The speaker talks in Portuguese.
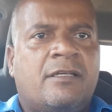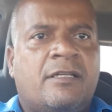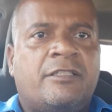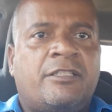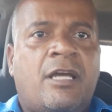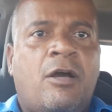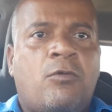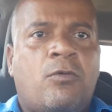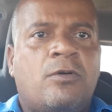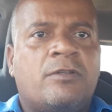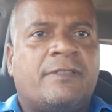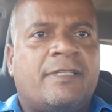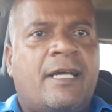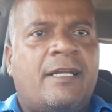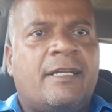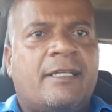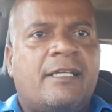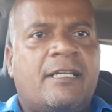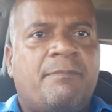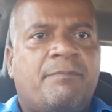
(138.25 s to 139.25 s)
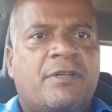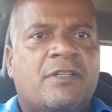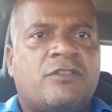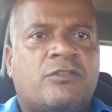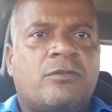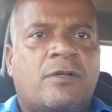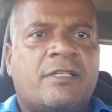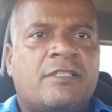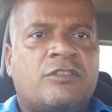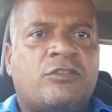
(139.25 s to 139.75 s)
Já é o contrário daquela
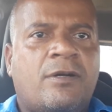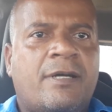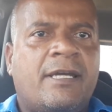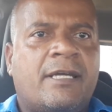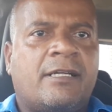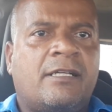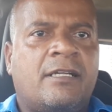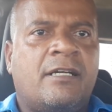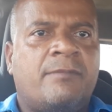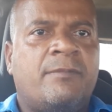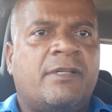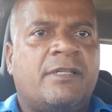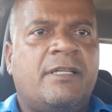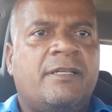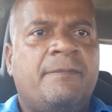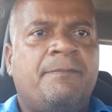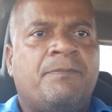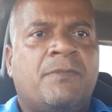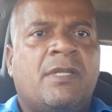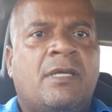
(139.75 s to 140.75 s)
pessoa que só reclama, né?